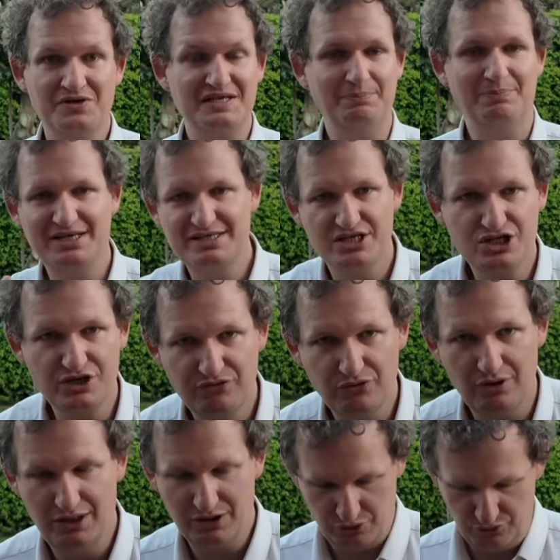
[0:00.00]
c'est pas ces
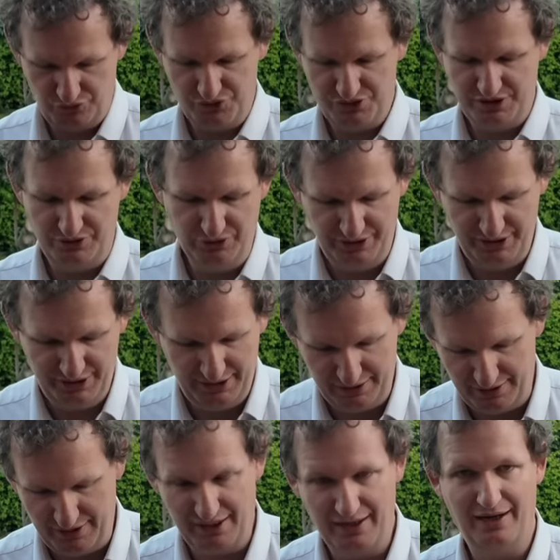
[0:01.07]
chiffres-là qu'on vous a donnés euh,